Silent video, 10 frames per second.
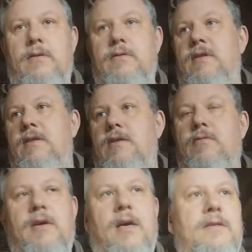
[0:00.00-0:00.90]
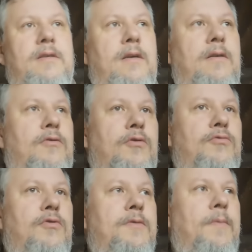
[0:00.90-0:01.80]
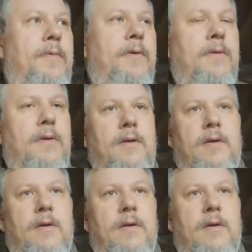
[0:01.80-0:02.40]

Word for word: c'est une citation qui est assez entendue en ce moment,